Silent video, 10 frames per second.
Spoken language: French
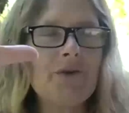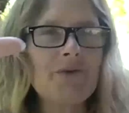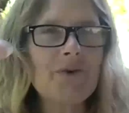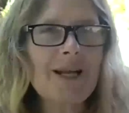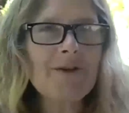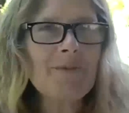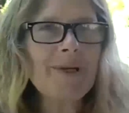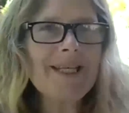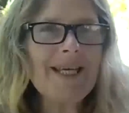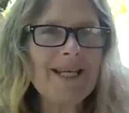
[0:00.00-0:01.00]
Donc voilà de
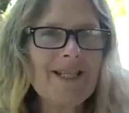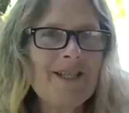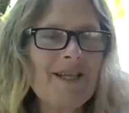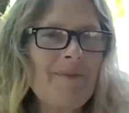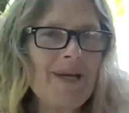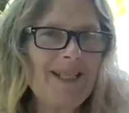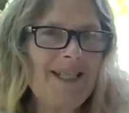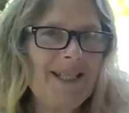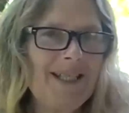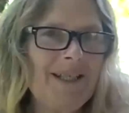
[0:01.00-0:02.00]
manière
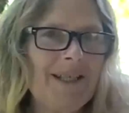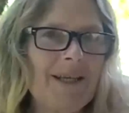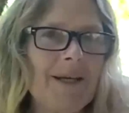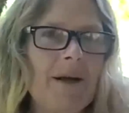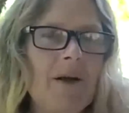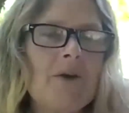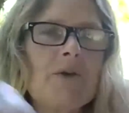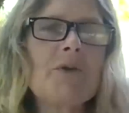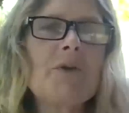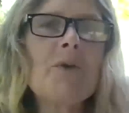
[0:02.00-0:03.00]
schématique
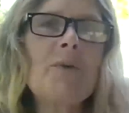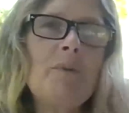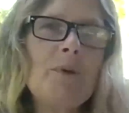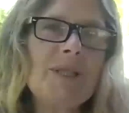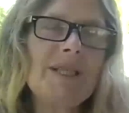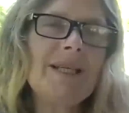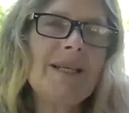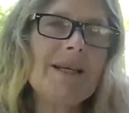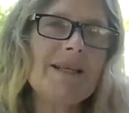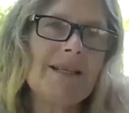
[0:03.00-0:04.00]
se
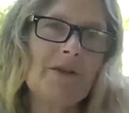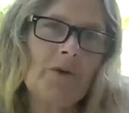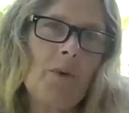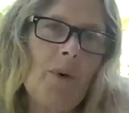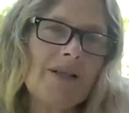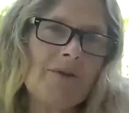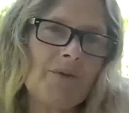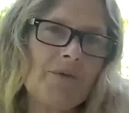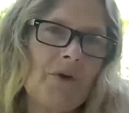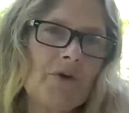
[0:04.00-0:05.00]
composer ces trois
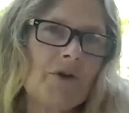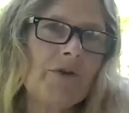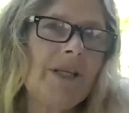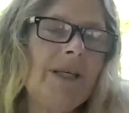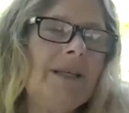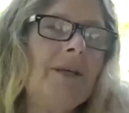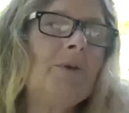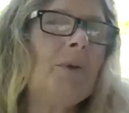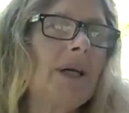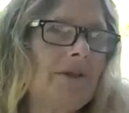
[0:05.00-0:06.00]
ondes enchantées qui
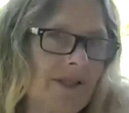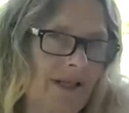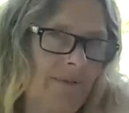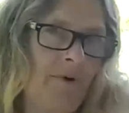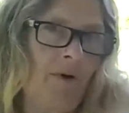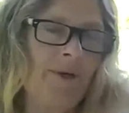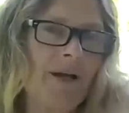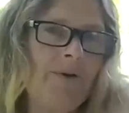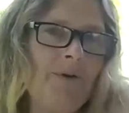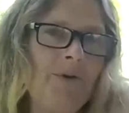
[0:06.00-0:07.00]
couraient dans cette
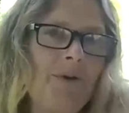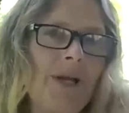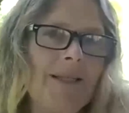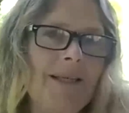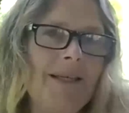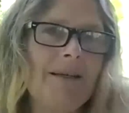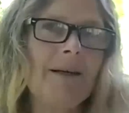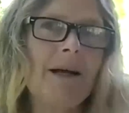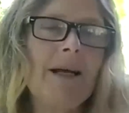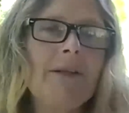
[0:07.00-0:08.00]
première lune de l'année
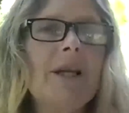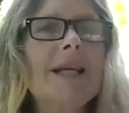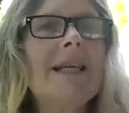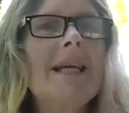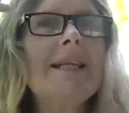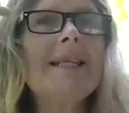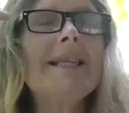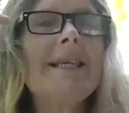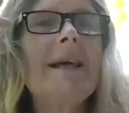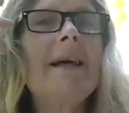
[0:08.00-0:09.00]
dans laquelle
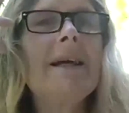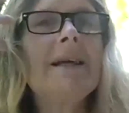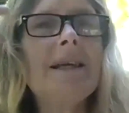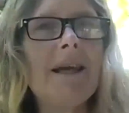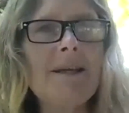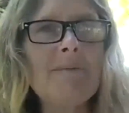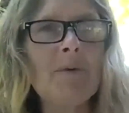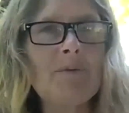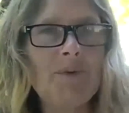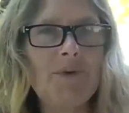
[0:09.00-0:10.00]
c'est quel est
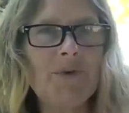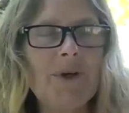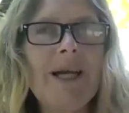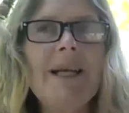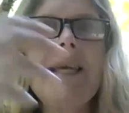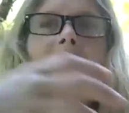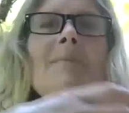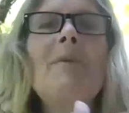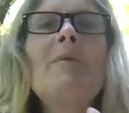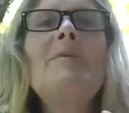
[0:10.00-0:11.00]
mon but Quel est
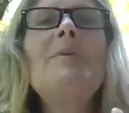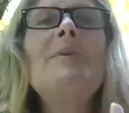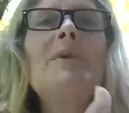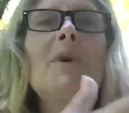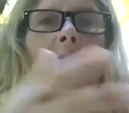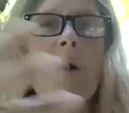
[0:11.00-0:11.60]
mon but